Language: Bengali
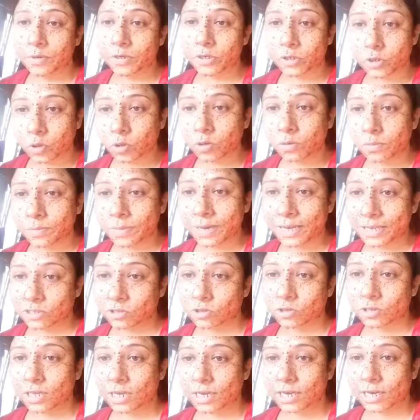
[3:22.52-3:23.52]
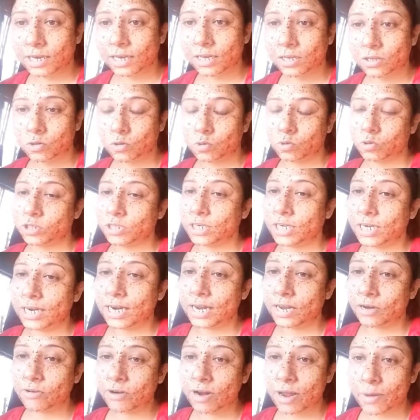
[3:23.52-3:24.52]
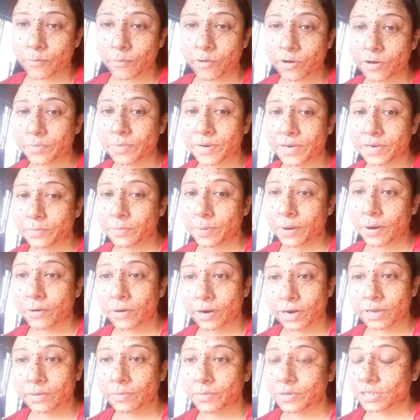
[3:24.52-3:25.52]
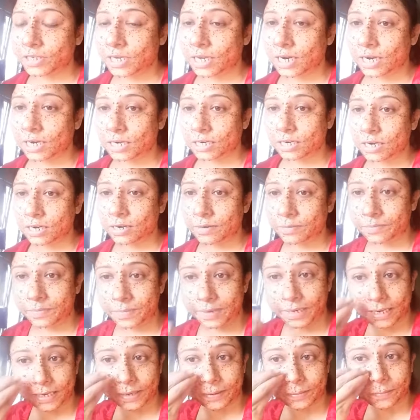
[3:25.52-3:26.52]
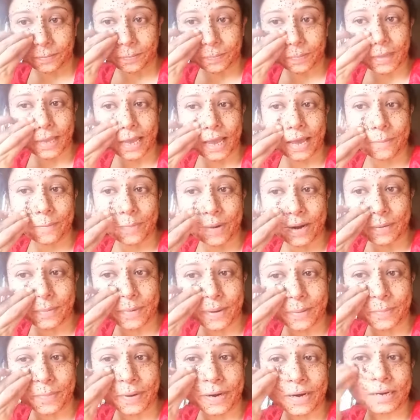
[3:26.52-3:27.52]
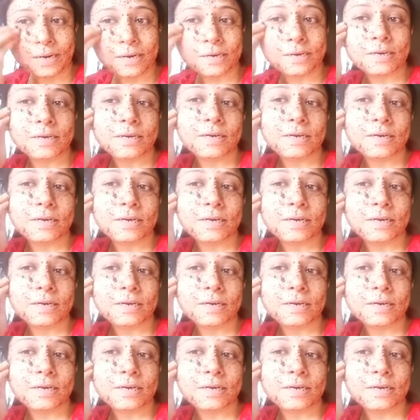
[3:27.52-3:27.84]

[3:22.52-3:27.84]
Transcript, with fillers: ভীষণ ব্যস্ত থাকে তো সেখানে এখন অ্যাপয়েন্টমেন্ট পাওয়াটাই বিশাল একটা মানে হ্যাপার ব্যাপার